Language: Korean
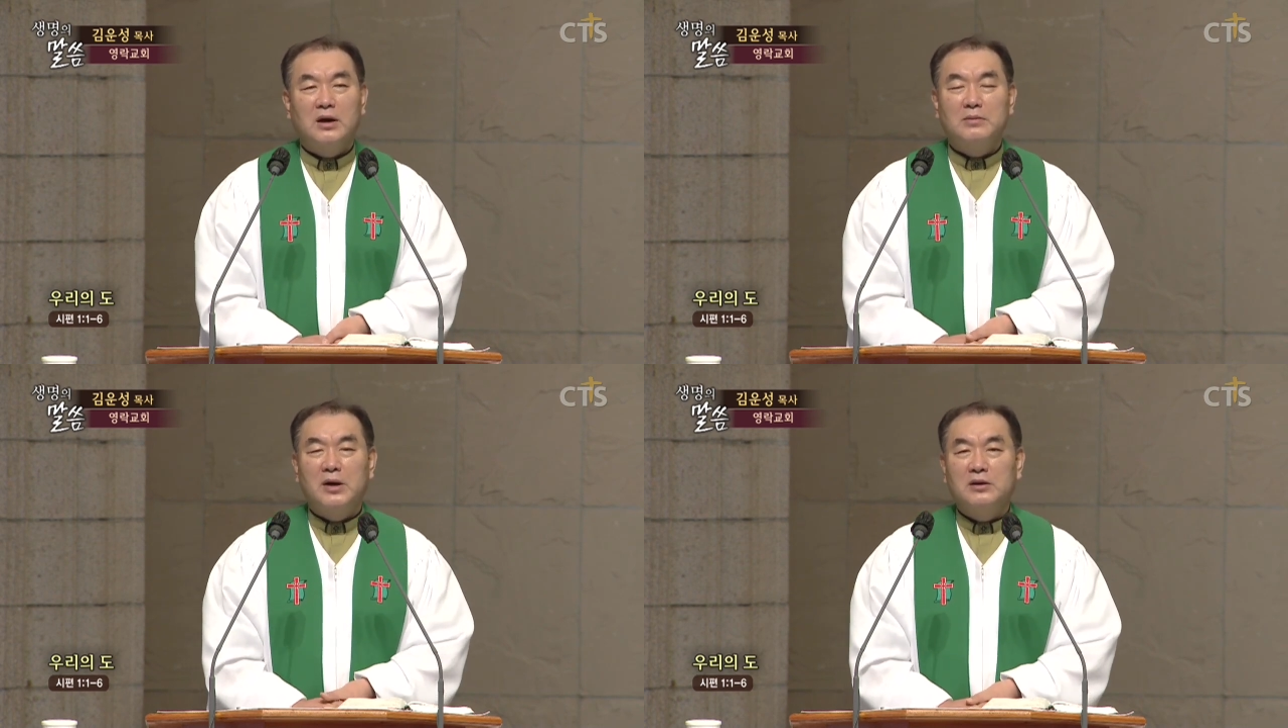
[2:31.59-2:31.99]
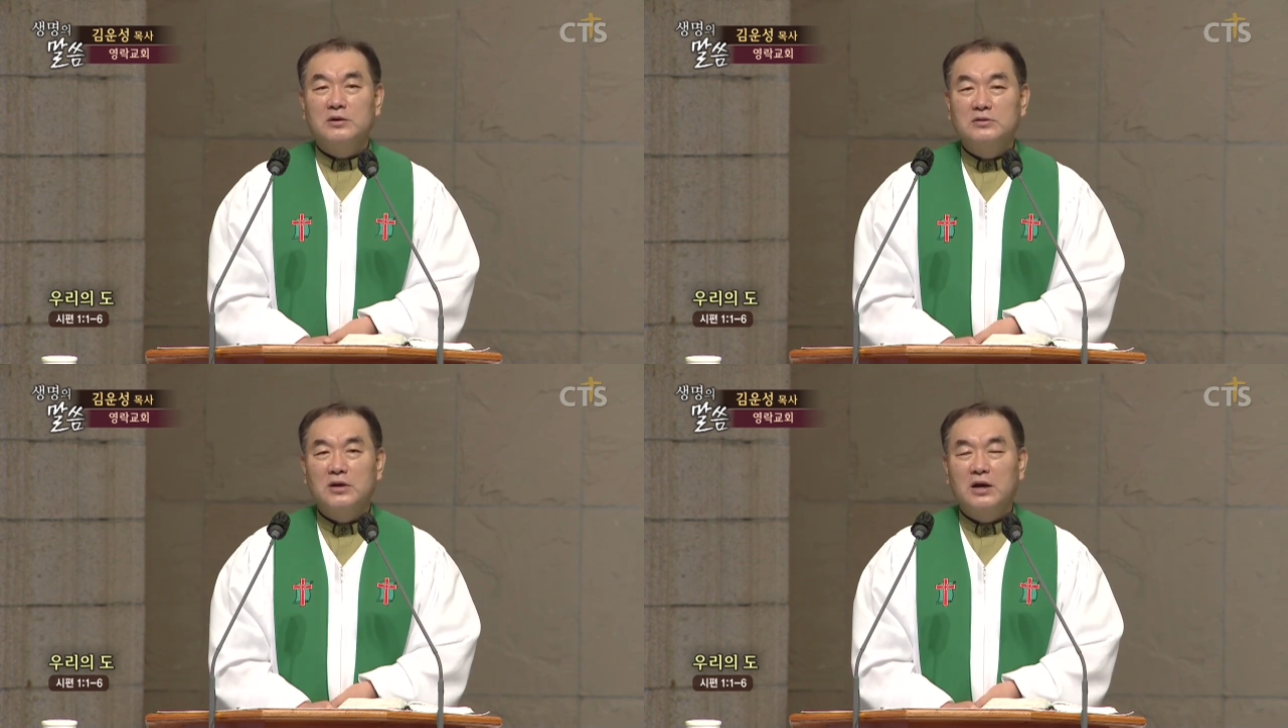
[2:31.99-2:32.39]
아마
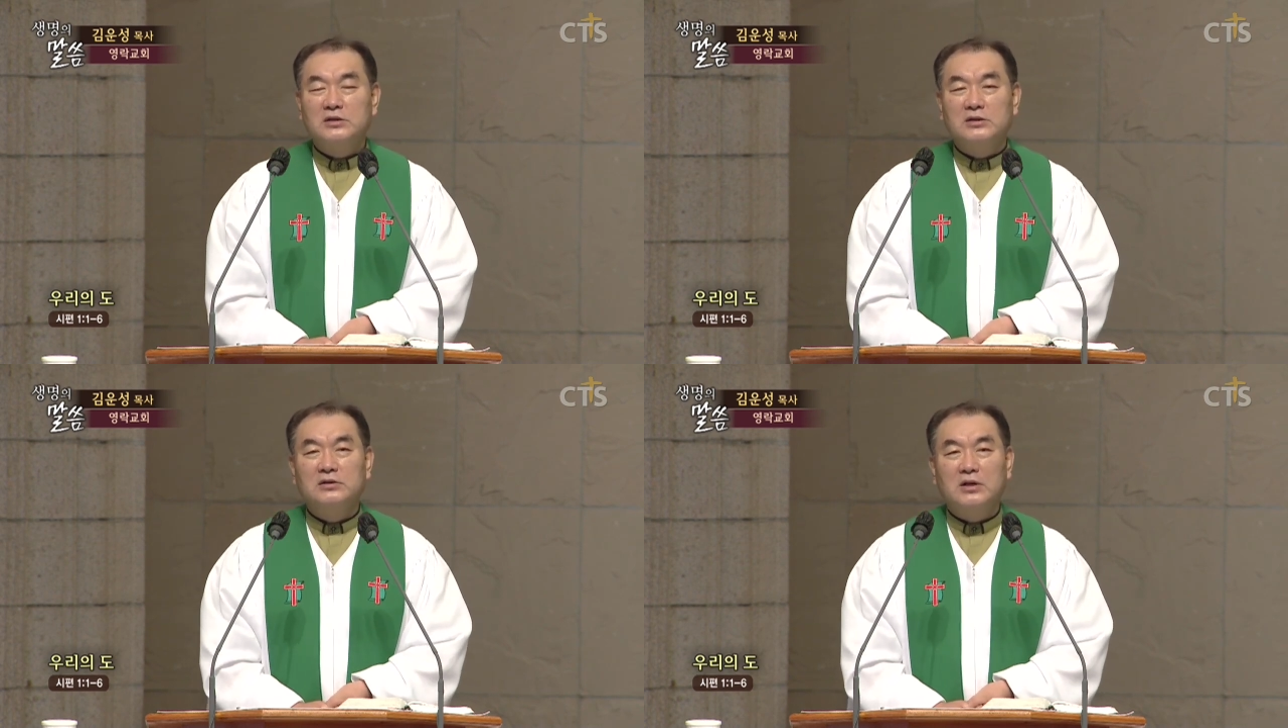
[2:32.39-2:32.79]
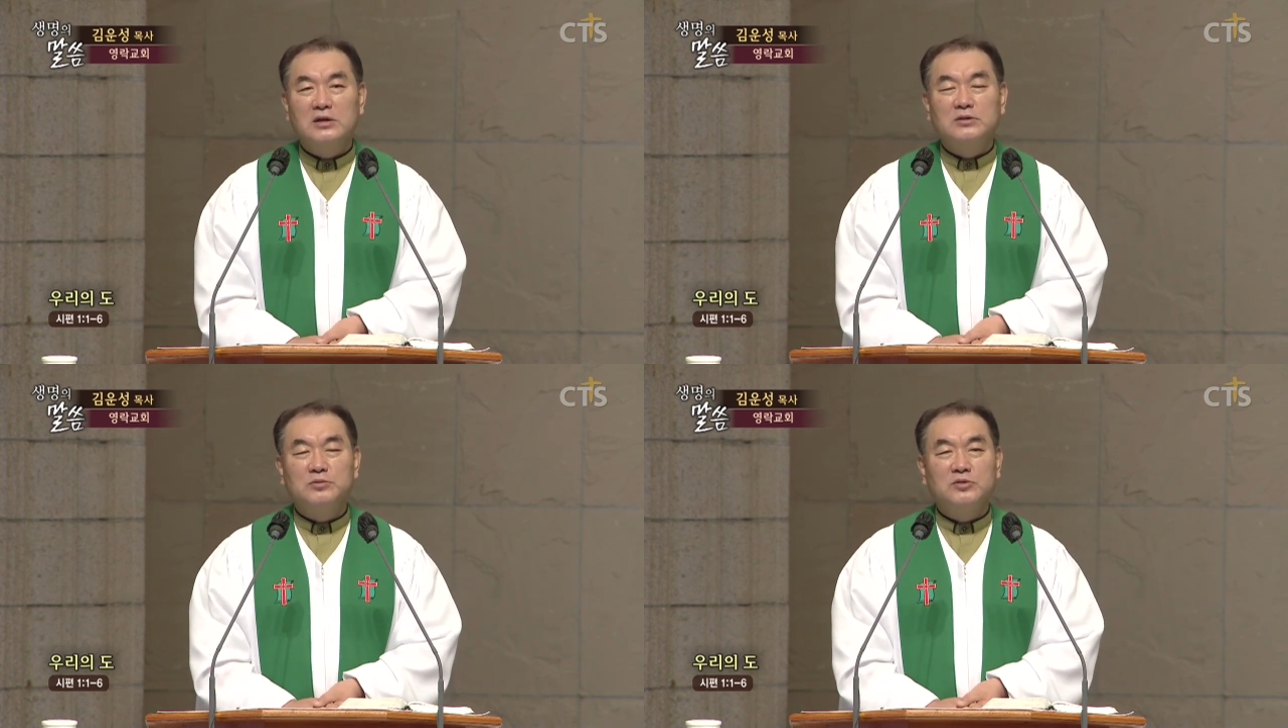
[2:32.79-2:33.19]
연세가
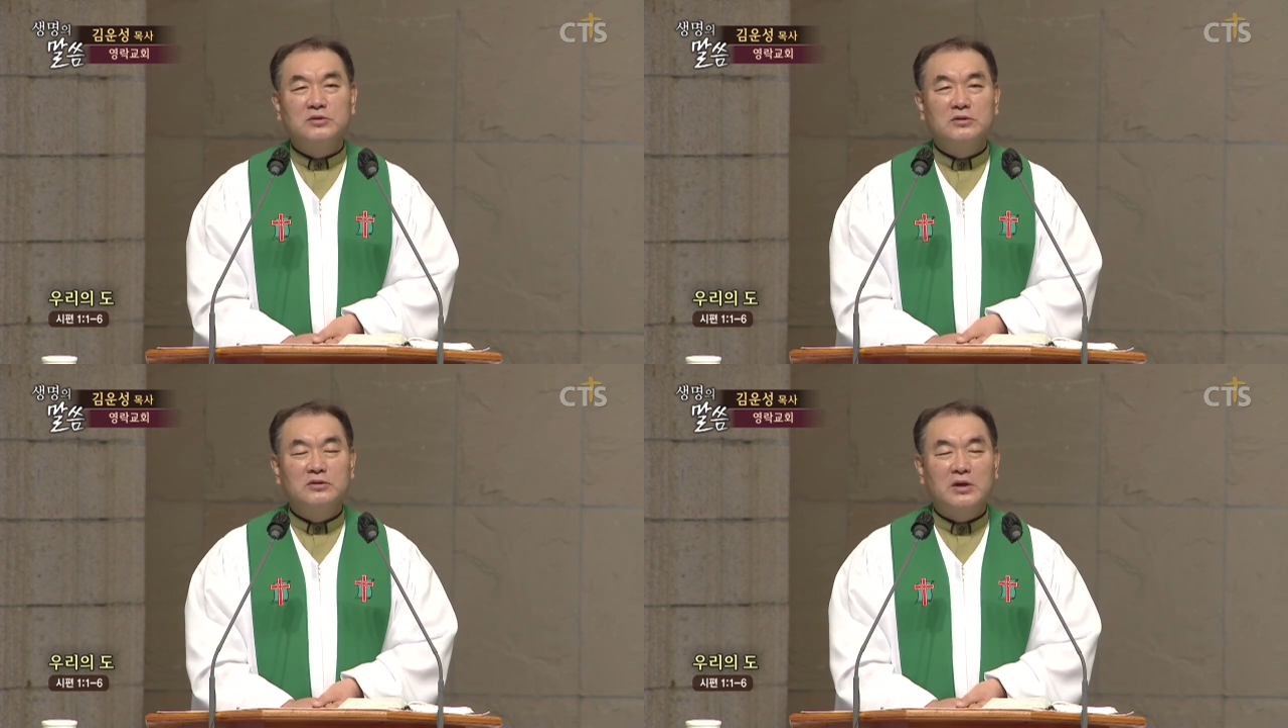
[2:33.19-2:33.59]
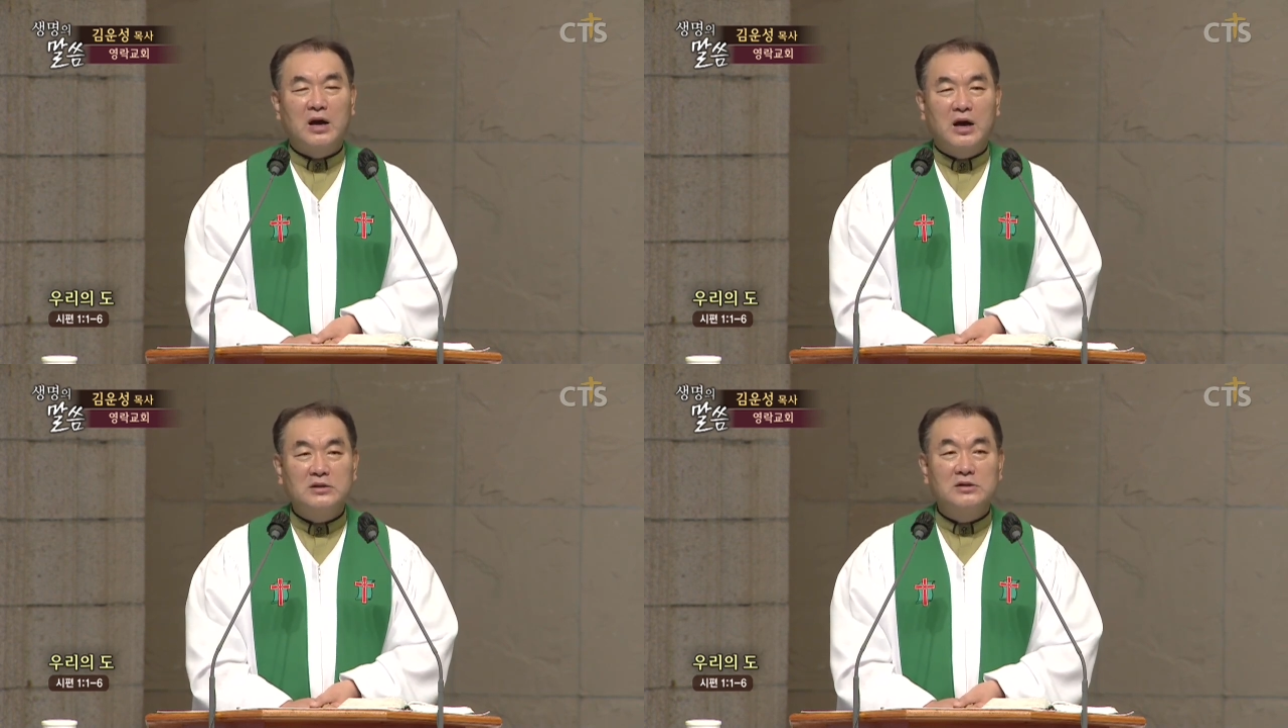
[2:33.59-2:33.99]
지긋하신 분들은
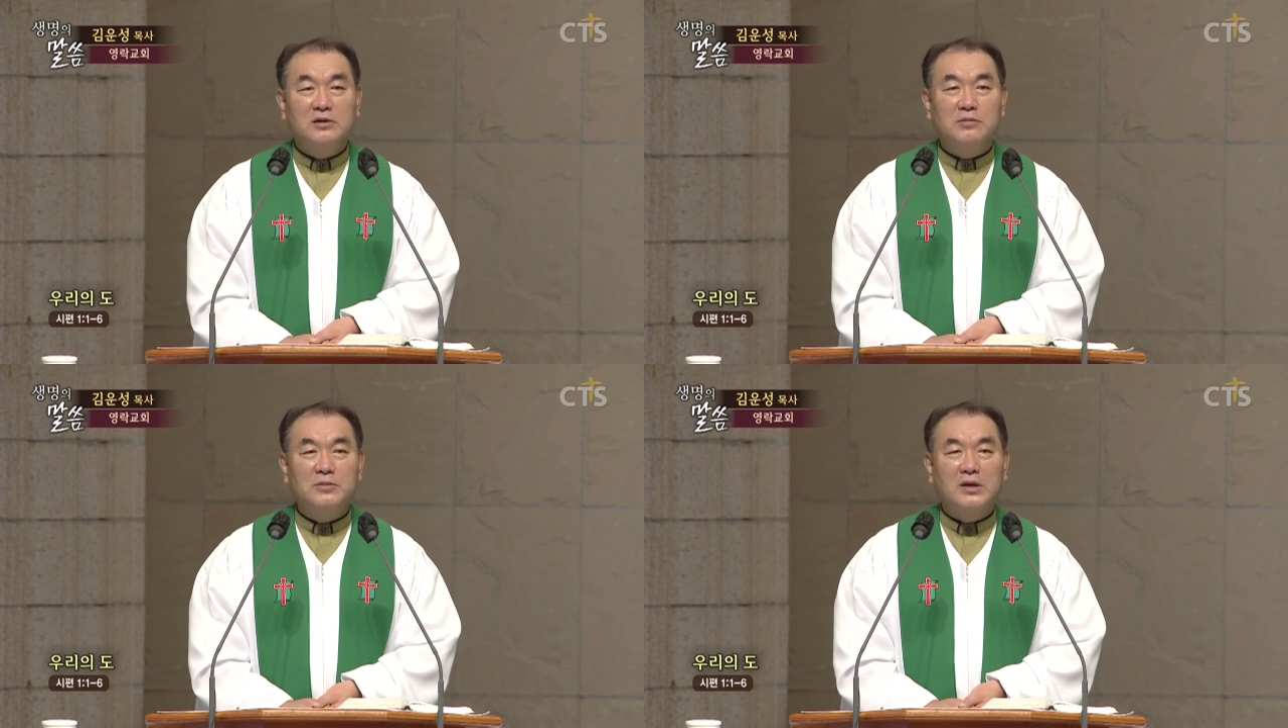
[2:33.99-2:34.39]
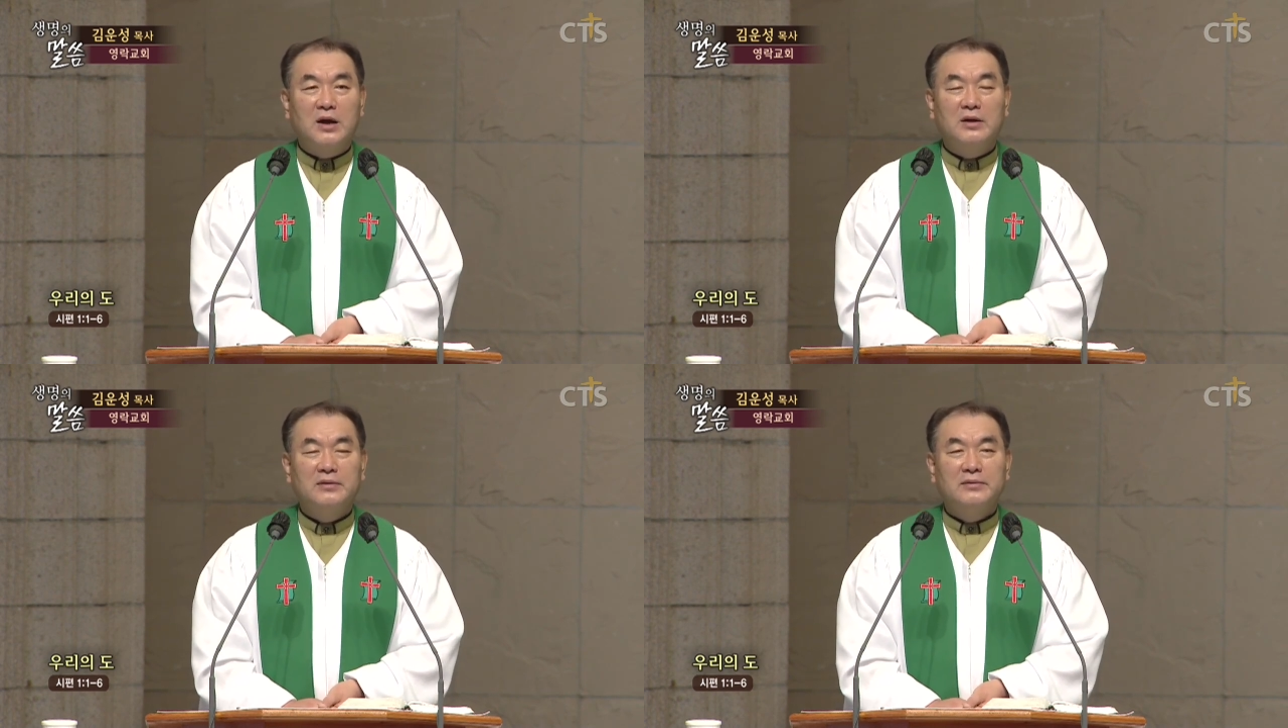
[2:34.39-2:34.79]
다 아실 겁니다.